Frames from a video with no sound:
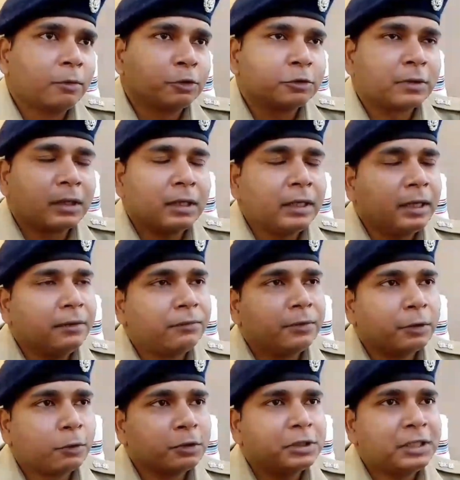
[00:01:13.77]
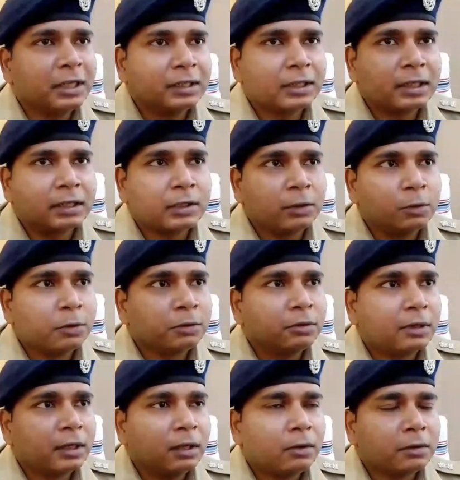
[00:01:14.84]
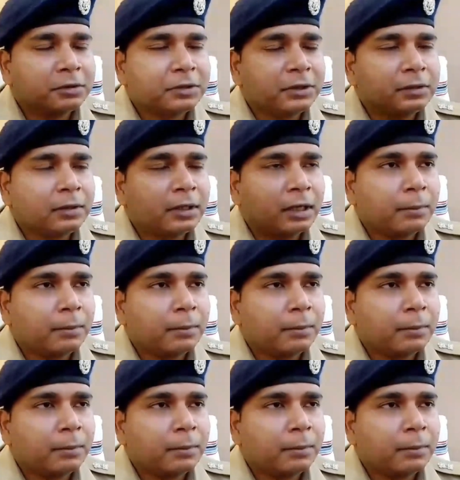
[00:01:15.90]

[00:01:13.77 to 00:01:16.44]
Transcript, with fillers: उसके लिए विरोध किया जा रहा था लोगों द्वारा और इसी